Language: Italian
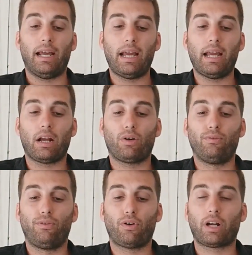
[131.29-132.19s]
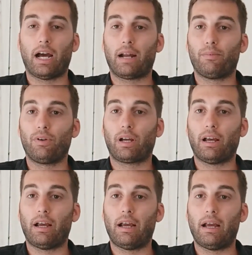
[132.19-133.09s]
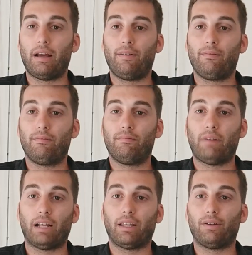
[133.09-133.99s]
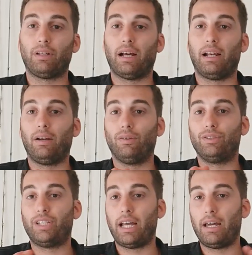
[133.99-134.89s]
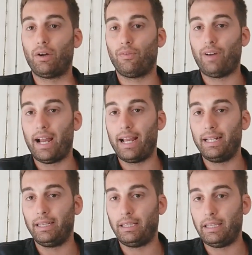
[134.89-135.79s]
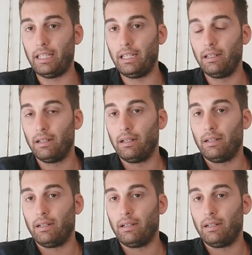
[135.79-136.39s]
e con fluorocarbon che vadano dallo 0,20